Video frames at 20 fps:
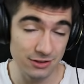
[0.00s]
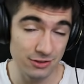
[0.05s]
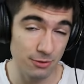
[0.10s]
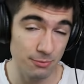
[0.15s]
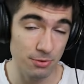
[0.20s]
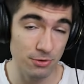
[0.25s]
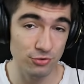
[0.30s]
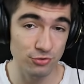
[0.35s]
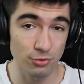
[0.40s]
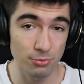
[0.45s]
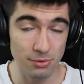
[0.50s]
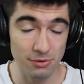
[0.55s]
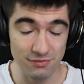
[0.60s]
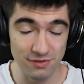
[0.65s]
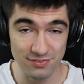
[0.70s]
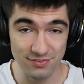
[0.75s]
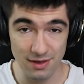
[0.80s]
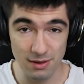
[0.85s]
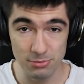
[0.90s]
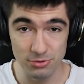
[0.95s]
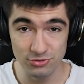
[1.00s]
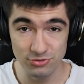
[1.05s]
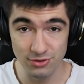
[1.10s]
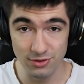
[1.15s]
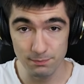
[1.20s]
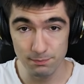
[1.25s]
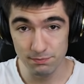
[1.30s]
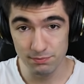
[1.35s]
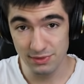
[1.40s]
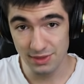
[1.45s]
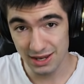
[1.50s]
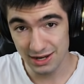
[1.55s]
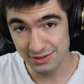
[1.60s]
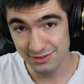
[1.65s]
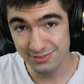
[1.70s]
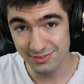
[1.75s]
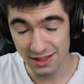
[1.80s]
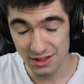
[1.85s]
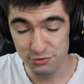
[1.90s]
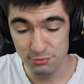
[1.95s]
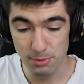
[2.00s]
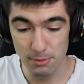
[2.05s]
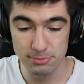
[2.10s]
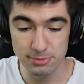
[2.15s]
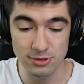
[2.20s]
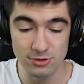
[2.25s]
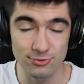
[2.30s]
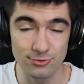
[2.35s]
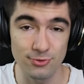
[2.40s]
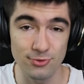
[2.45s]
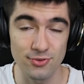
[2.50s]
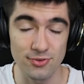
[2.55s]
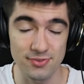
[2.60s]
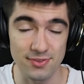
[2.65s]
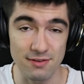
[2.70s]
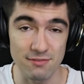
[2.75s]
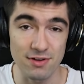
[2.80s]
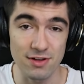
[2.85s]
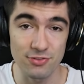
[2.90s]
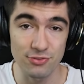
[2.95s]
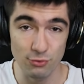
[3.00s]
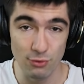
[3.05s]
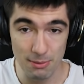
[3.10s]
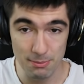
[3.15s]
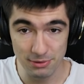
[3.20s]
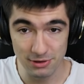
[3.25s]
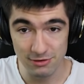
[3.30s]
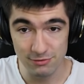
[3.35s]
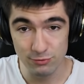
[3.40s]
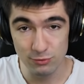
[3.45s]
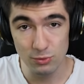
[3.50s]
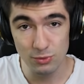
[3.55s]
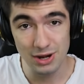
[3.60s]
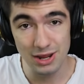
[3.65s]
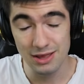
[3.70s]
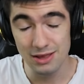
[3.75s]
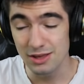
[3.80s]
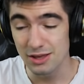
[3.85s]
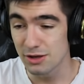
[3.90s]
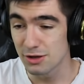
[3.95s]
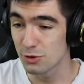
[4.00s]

to prosiłbym was, abyście dali znać po prostu zostawiając łapkę w górę,